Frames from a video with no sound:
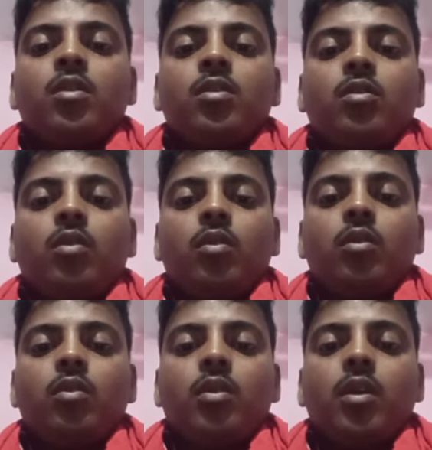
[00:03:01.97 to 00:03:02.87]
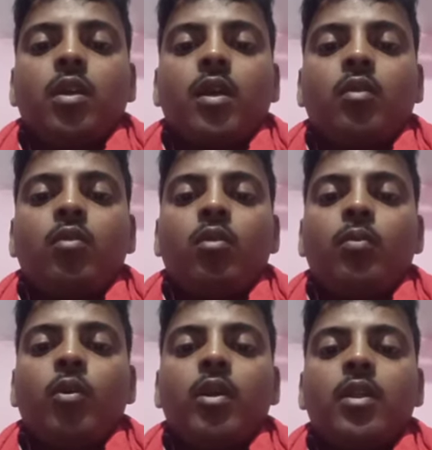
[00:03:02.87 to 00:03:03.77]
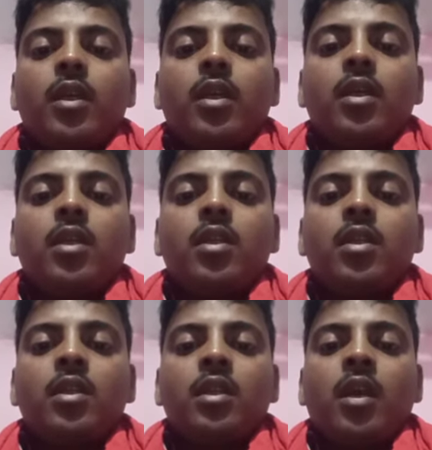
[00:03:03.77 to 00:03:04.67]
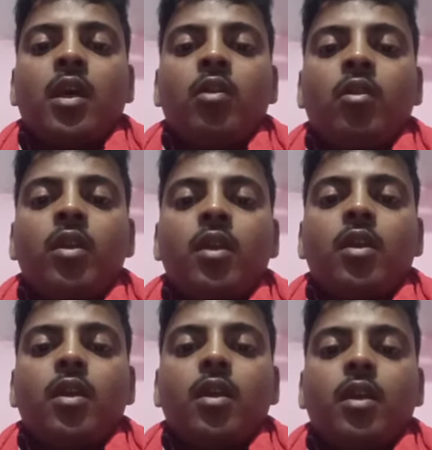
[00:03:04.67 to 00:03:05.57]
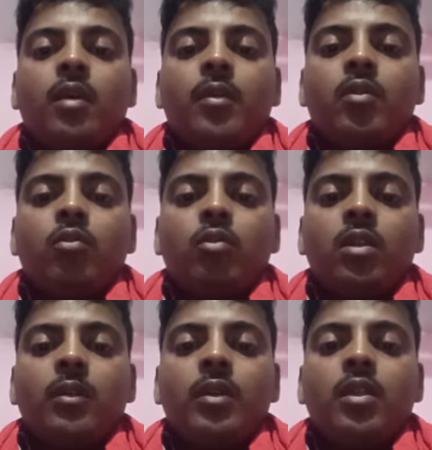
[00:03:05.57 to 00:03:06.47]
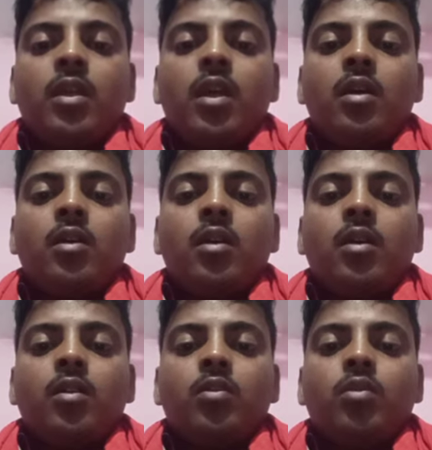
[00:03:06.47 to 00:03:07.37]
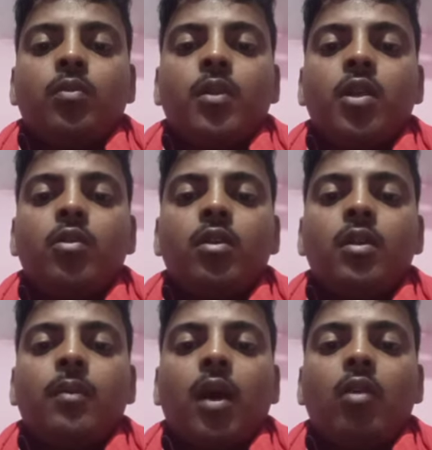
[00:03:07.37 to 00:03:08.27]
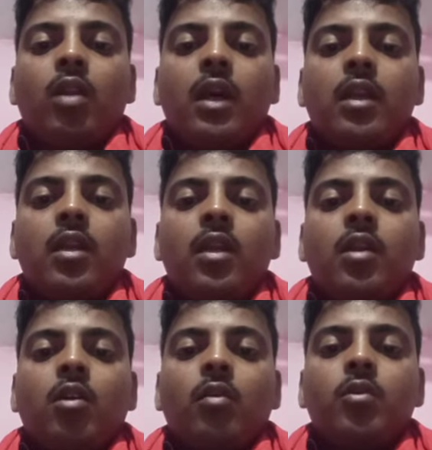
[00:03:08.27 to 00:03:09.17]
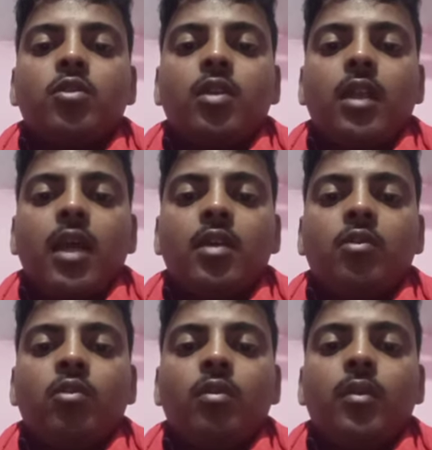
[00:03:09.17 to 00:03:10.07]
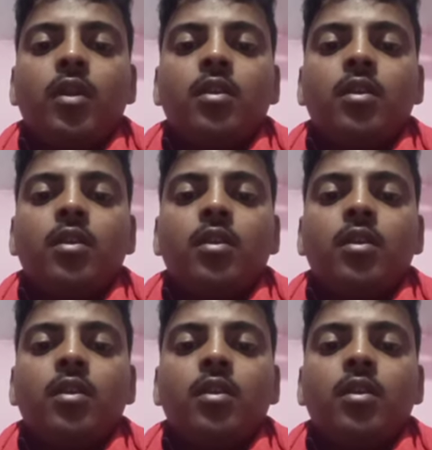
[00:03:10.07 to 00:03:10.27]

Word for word: তো এটা কোনো বই থেকে নেওয়া নয় এটা আমার গুরুদেবের দেয়া তো ভিডিওটি ভালো লাগলে অবশ্যই লাইক করবেন